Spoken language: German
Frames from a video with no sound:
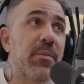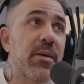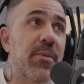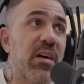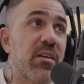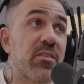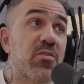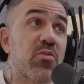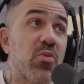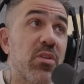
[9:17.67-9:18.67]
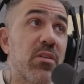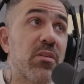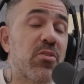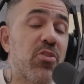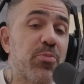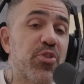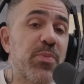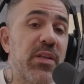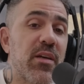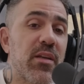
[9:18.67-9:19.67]
Aber also so eine
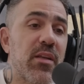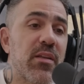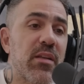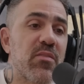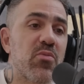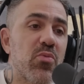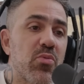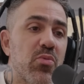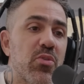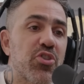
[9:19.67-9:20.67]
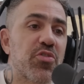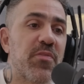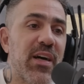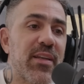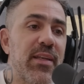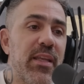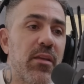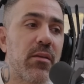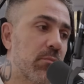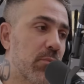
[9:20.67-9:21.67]
Top-Spieler in dann so schwachen
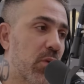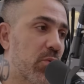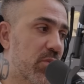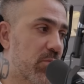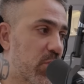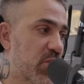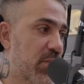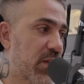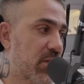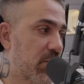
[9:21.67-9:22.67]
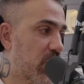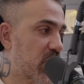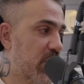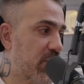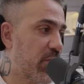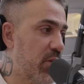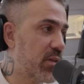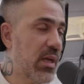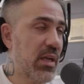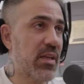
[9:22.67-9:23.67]
Ligen, ja gut, muss man, muss man wollen.